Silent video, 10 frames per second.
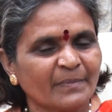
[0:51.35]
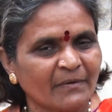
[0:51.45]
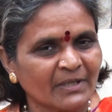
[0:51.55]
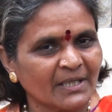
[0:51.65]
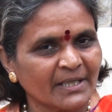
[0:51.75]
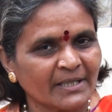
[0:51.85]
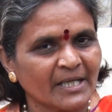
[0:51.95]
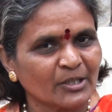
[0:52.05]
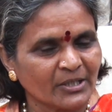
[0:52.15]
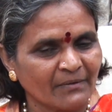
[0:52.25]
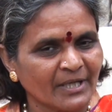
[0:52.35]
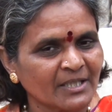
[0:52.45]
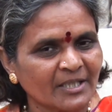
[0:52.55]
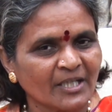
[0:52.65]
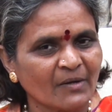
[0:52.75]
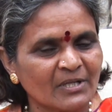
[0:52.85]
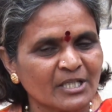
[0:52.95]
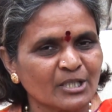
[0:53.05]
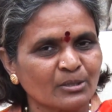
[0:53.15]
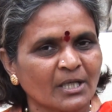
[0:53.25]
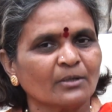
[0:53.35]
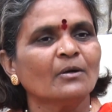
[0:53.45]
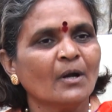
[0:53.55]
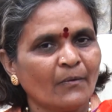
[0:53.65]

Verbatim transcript: పవన్ కళ్యాణ్ గారితో ఎవరైతే ట్రావెల్ చేస్తున్నారో